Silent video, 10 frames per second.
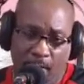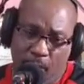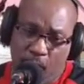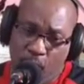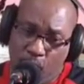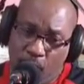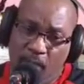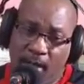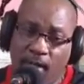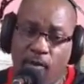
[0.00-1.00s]
Mais ils ont l'autre
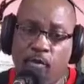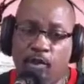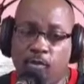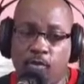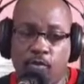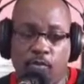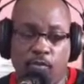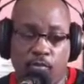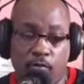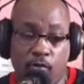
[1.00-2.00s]
bagaille pour eux.
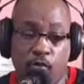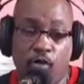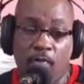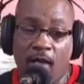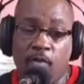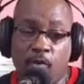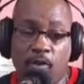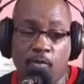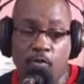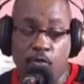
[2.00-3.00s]
Ils ont l'autre bagaille
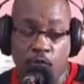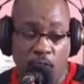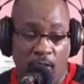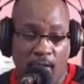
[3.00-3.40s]
pour eux.